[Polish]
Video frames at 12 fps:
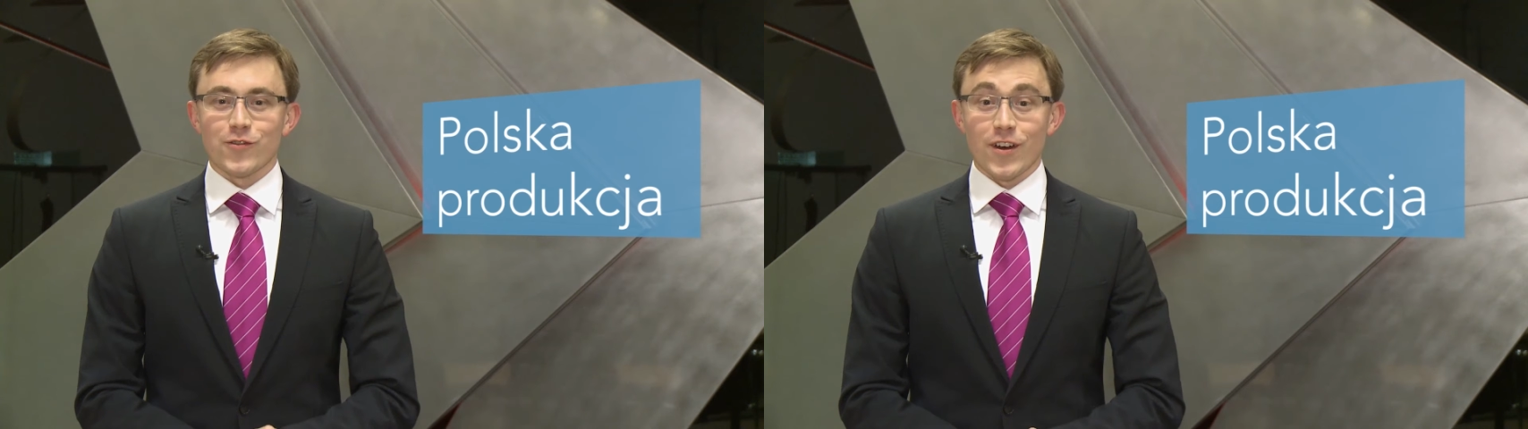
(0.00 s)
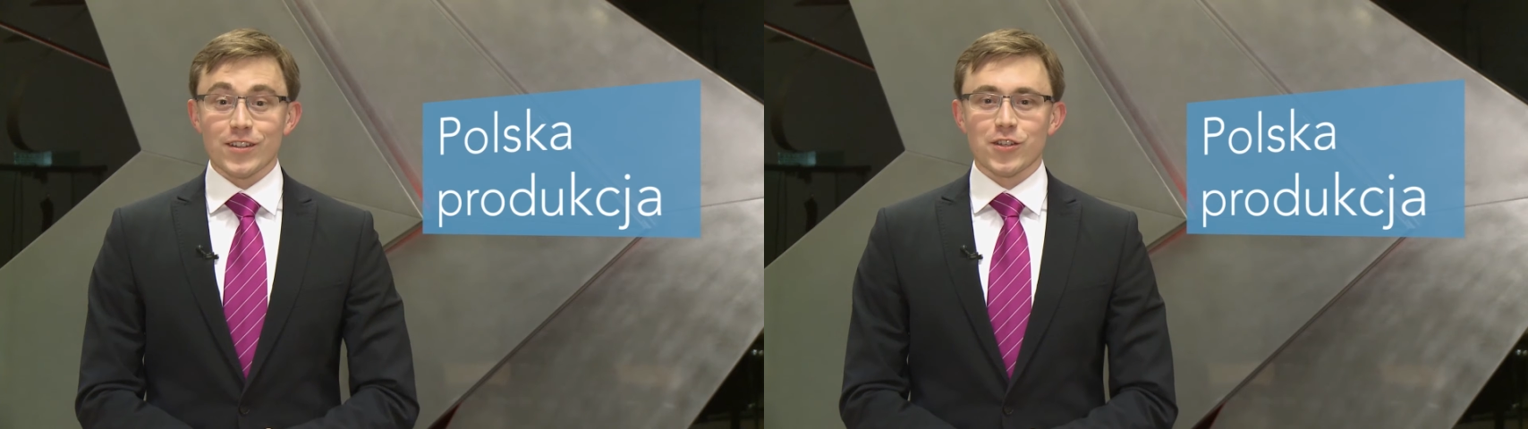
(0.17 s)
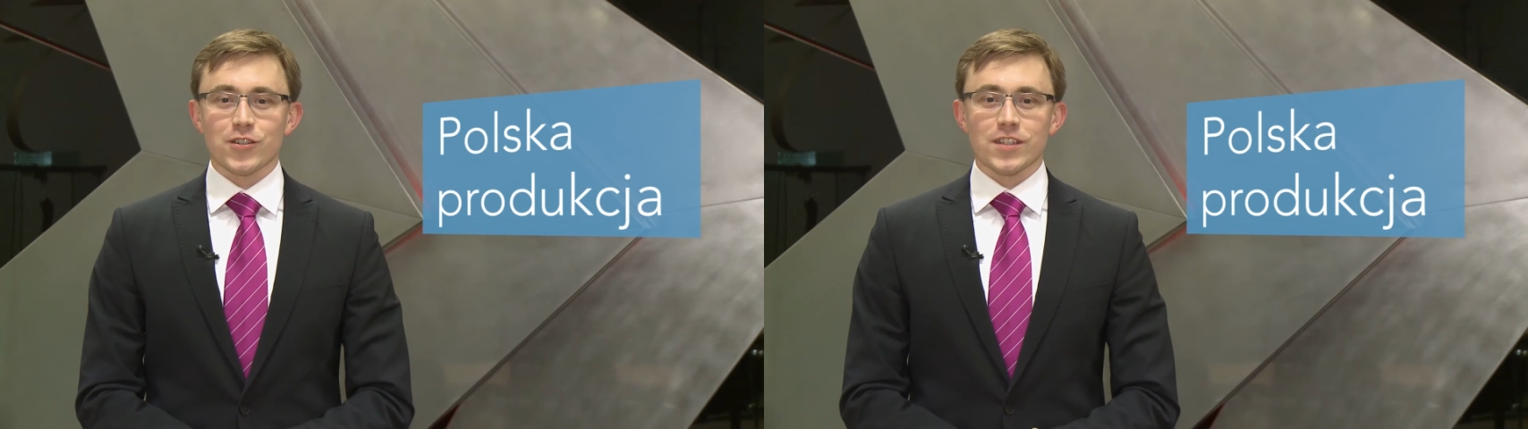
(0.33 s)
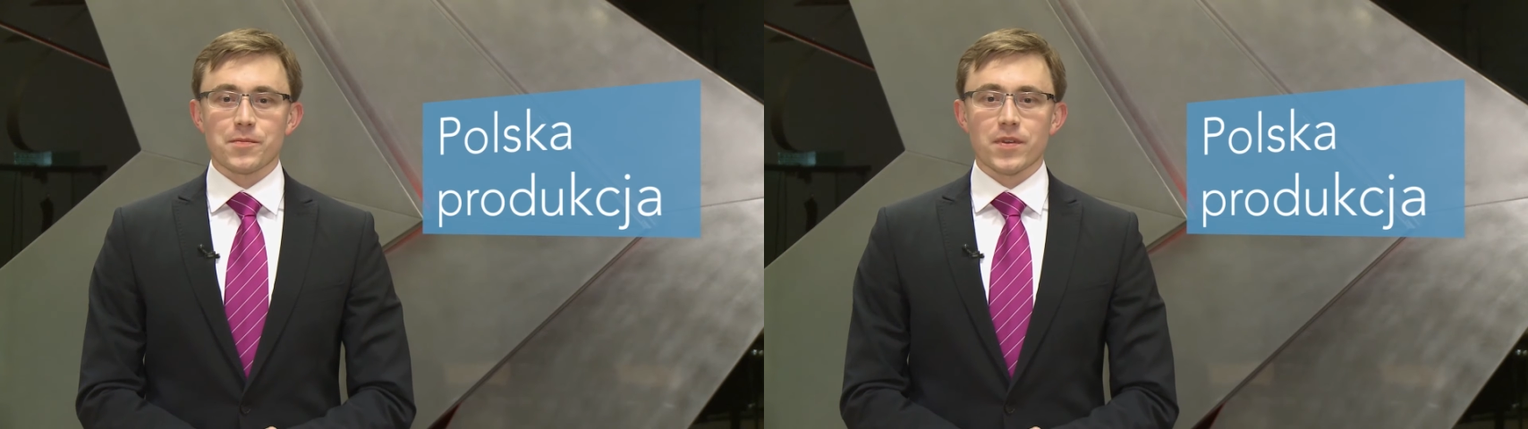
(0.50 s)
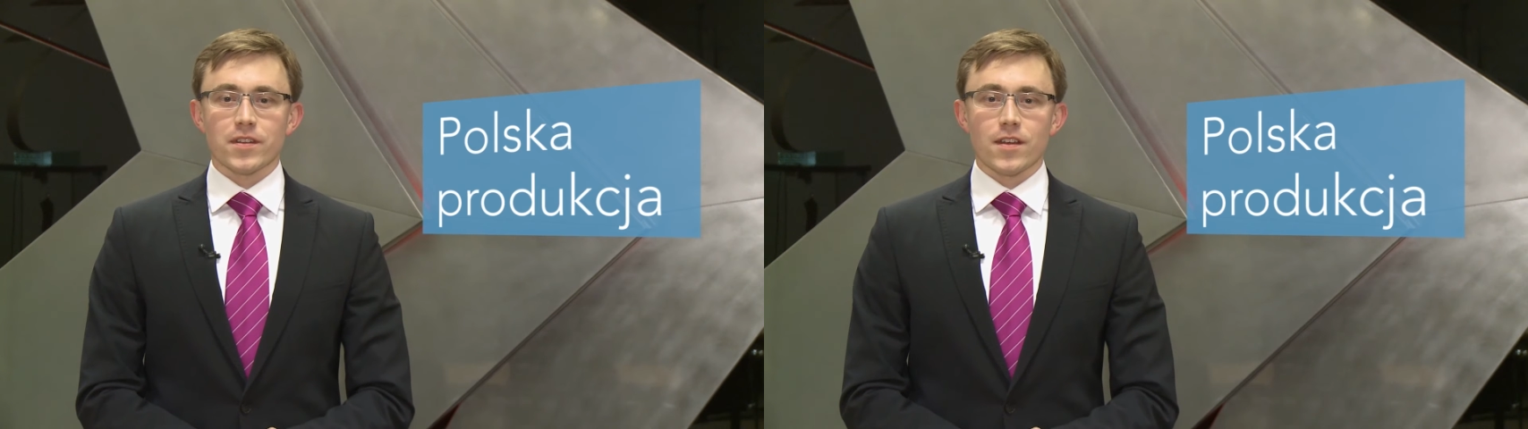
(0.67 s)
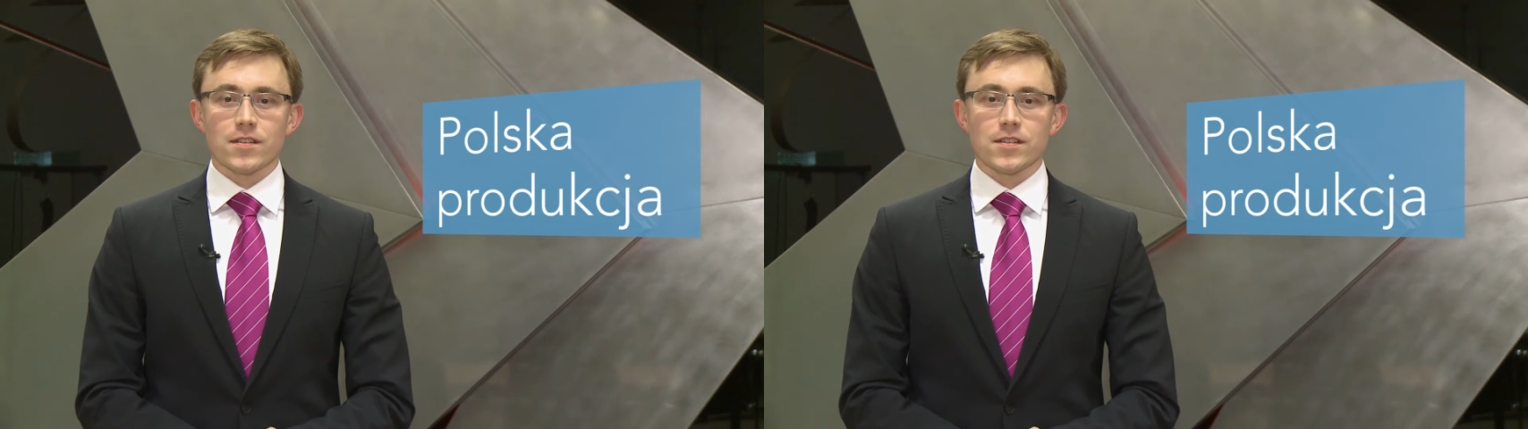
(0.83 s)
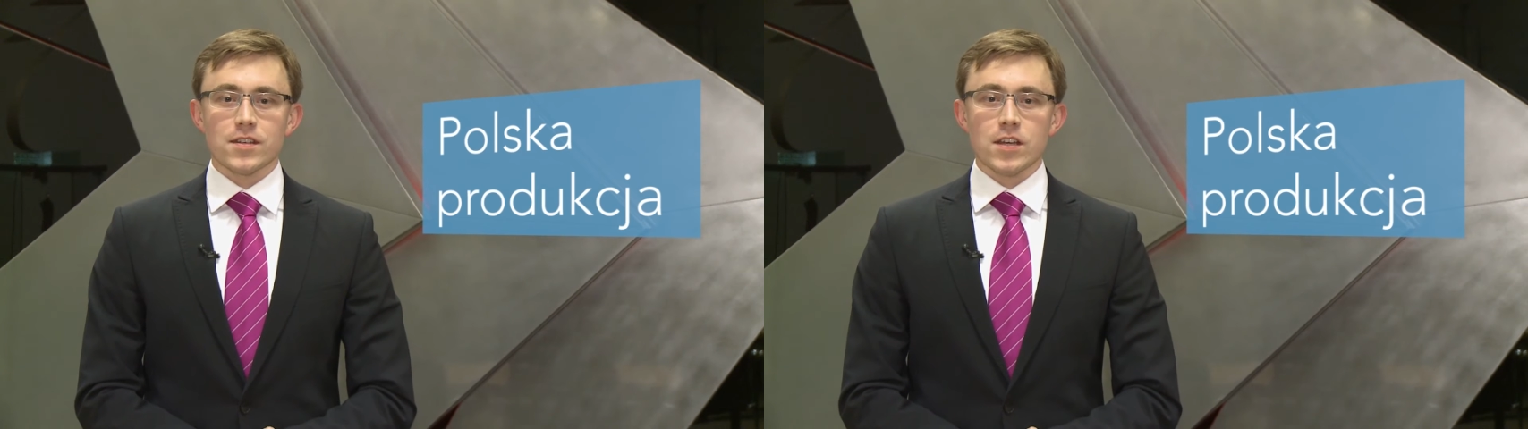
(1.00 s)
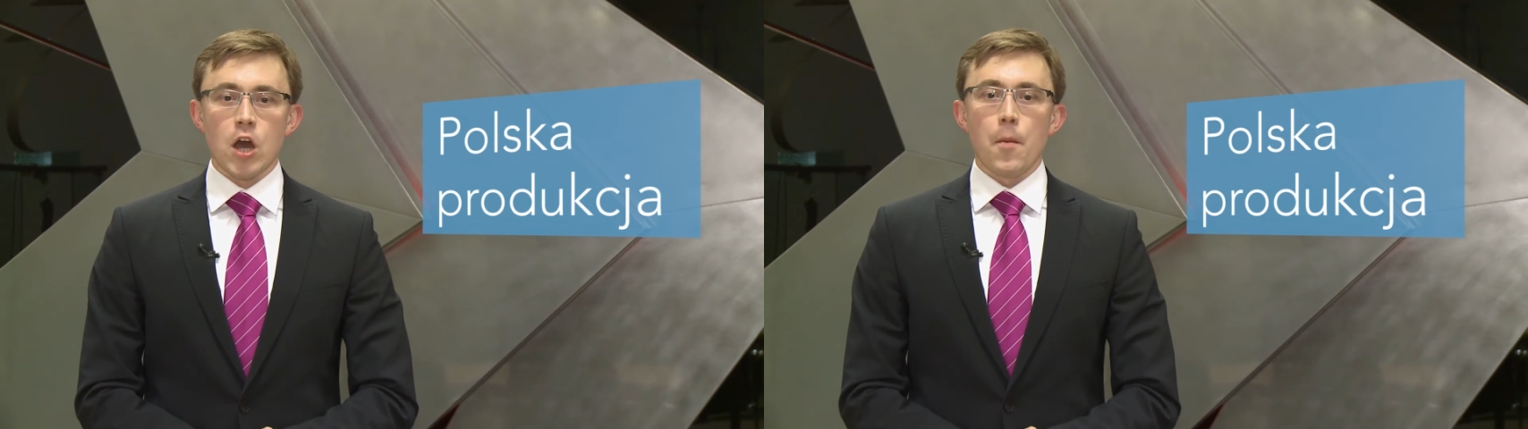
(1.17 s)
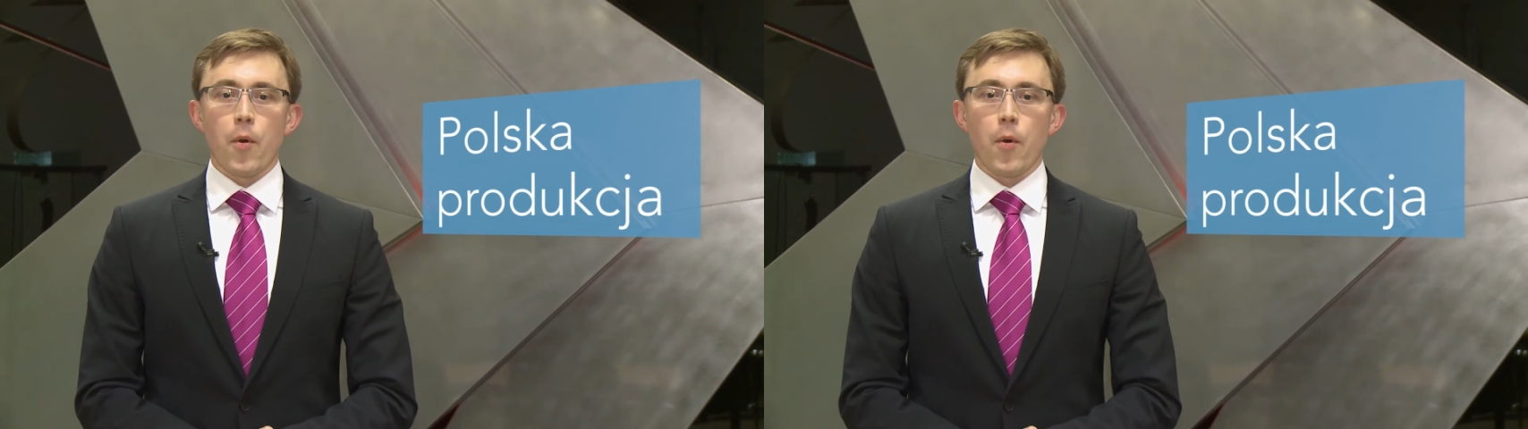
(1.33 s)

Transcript: 2015